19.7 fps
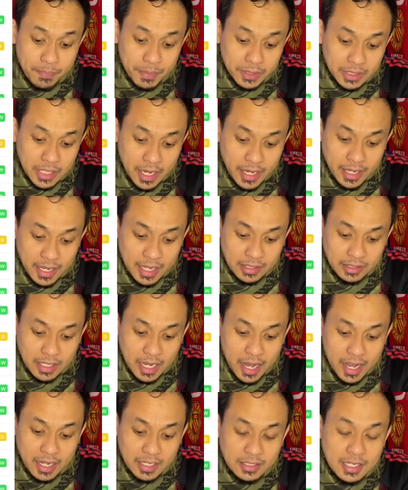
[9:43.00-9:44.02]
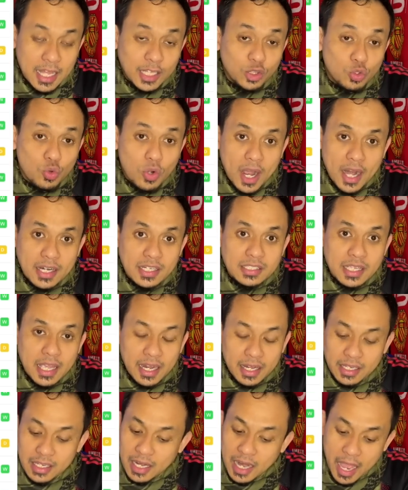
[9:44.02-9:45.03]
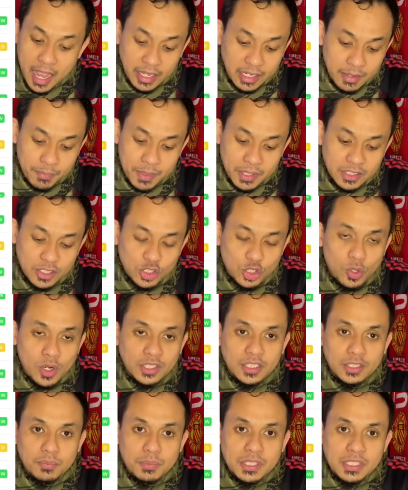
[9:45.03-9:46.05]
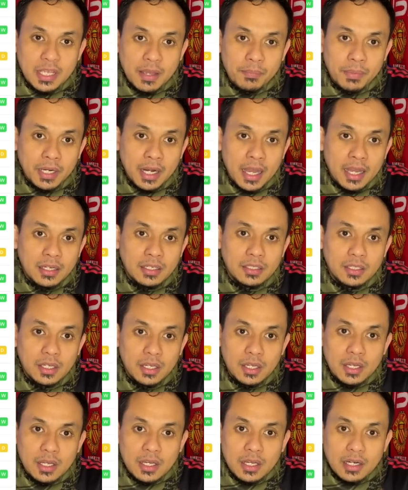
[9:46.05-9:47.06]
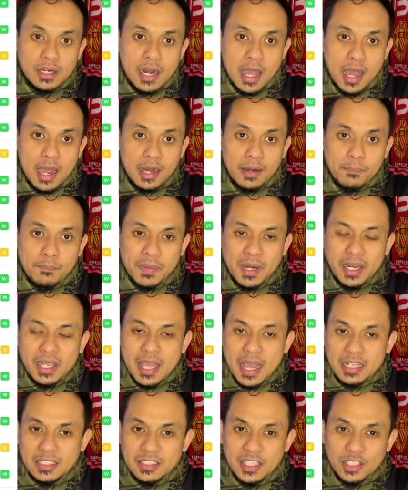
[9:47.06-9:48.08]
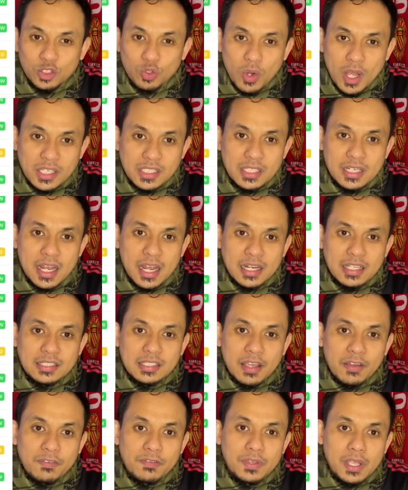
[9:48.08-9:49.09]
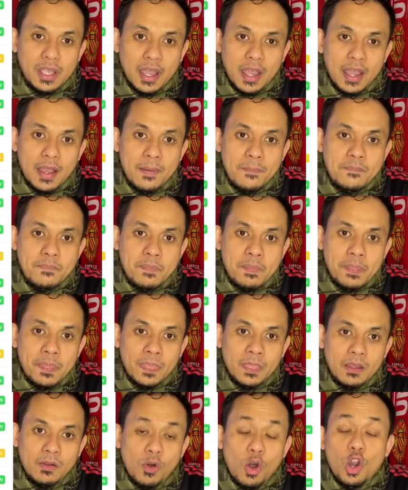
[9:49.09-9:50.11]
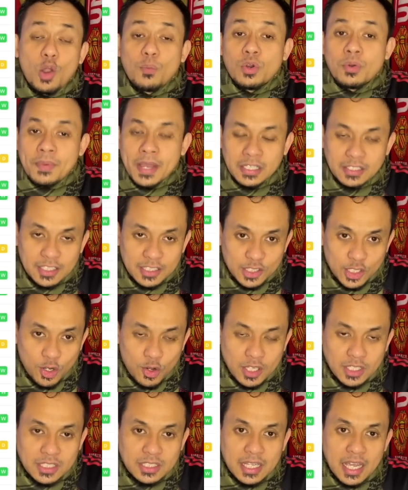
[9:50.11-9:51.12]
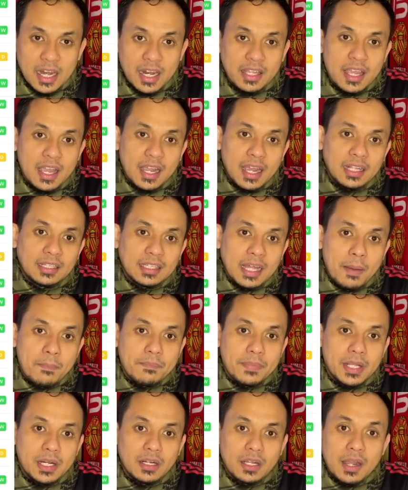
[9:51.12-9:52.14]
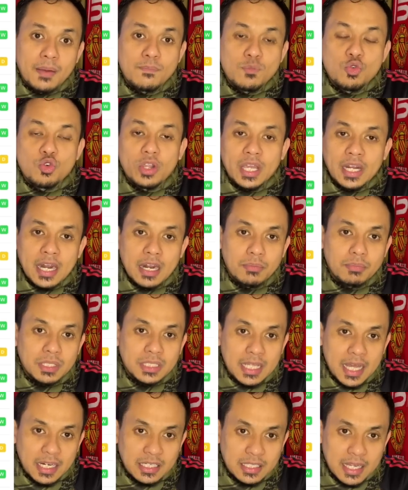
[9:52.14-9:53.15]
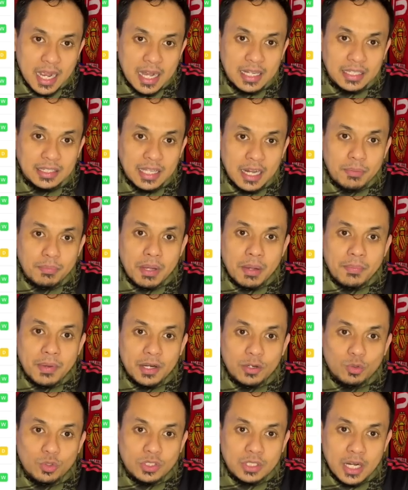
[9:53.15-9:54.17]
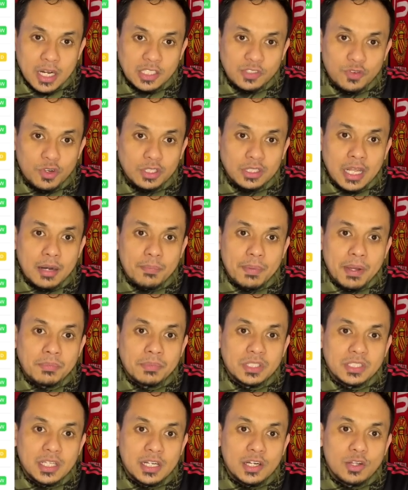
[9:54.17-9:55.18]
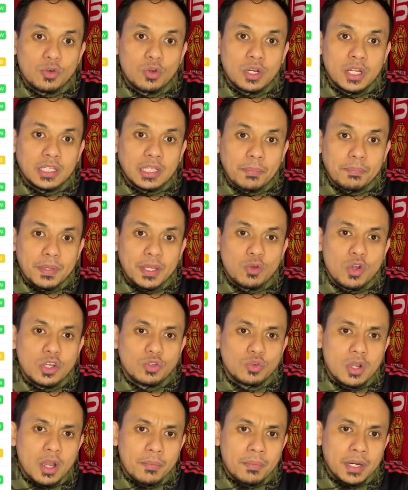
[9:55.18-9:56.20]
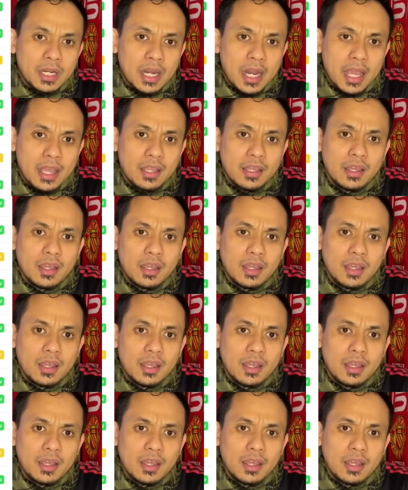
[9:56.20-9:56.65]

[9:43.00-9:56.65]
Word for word: pertandingan terakhir satu kali seri lainnya Manchester United bisa menang dan melihat situasi dari Sevilla Walaupun Manchester United sekali lagi akan tampil kemungkinan besar sekali tanpa Marcus Rashford, tanpa mesin golnya. Tapi gue juga menilai